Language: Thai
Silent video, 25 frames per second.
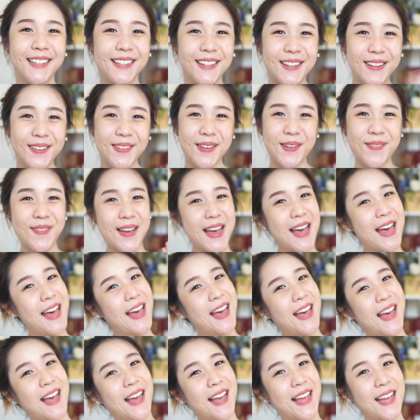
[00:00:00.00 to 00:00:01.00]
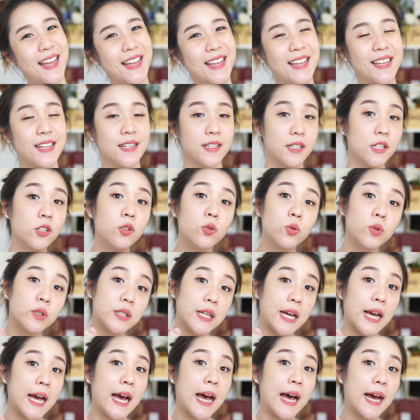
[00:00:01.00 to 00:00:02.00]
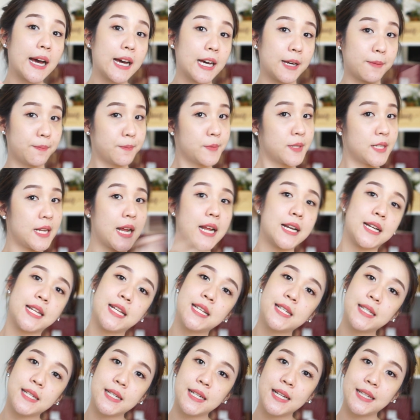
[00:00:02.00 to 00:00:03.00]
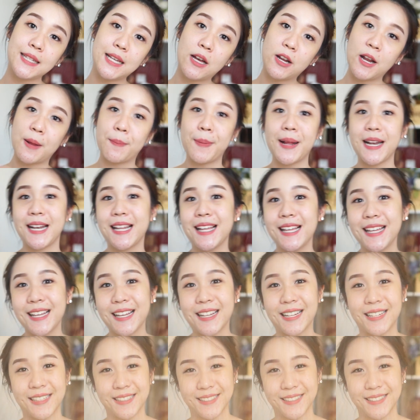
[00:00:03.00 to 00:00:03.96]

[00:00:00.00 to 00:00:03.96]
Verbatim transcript: บ๊ายบาย ดูราคากับสถานที่ซื้อในจอถัดไปเลย